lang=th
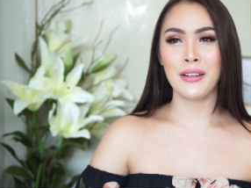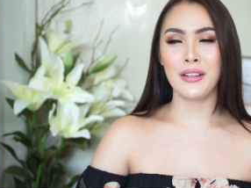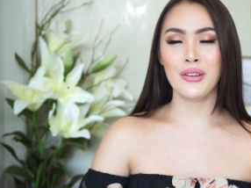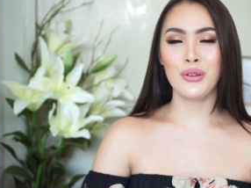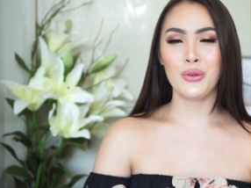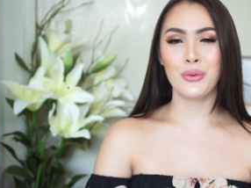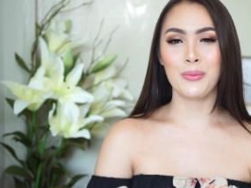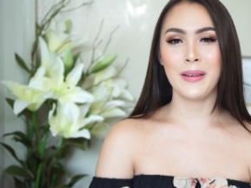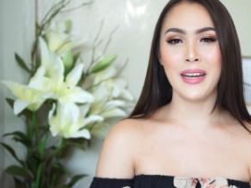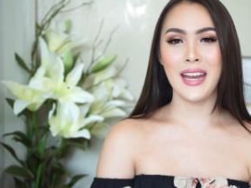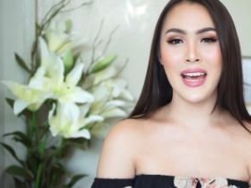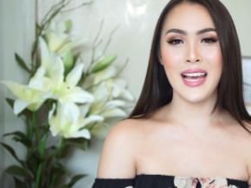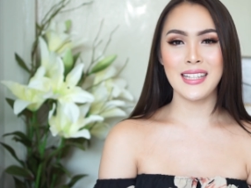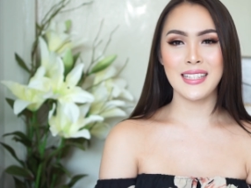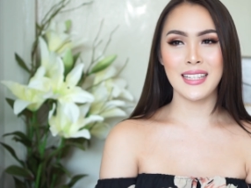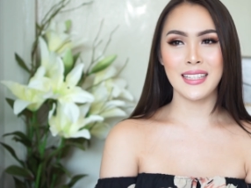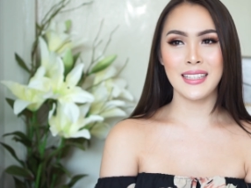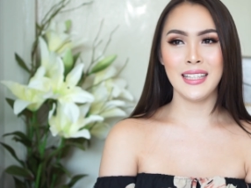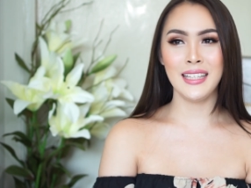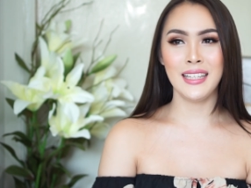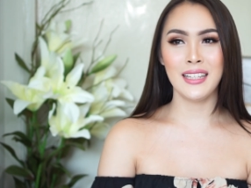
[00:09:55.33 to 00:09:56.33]
หยุดไม่ได้
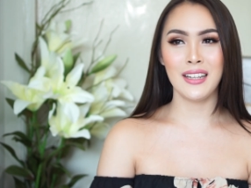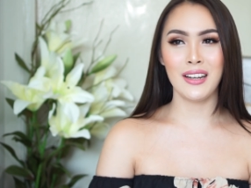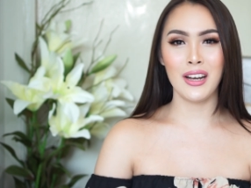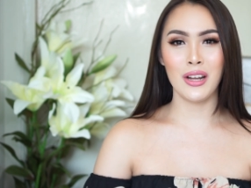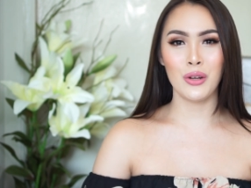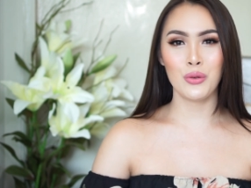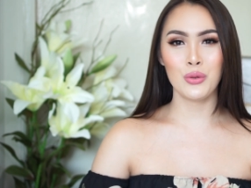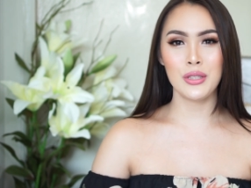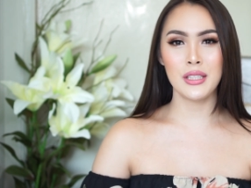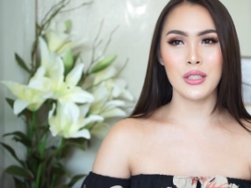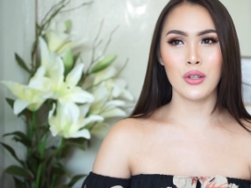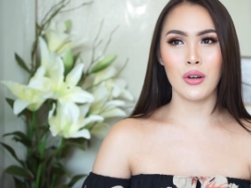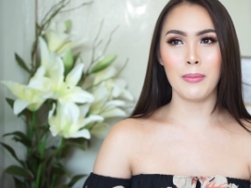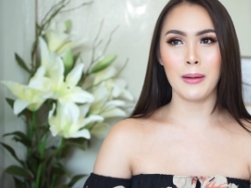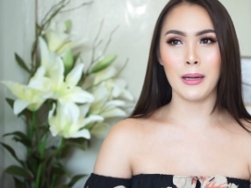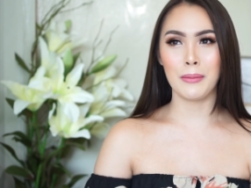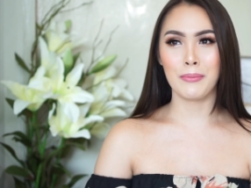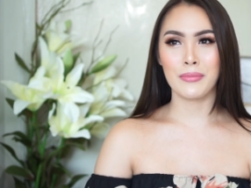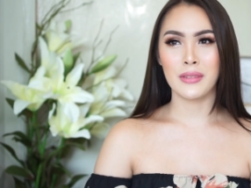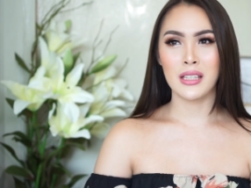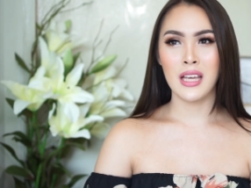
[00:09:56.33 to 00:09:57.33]
สักทีแล้วเรารู้สึกว่า
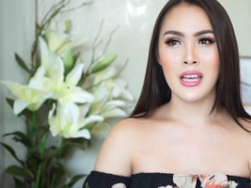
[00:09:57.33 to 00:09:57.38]
แบบ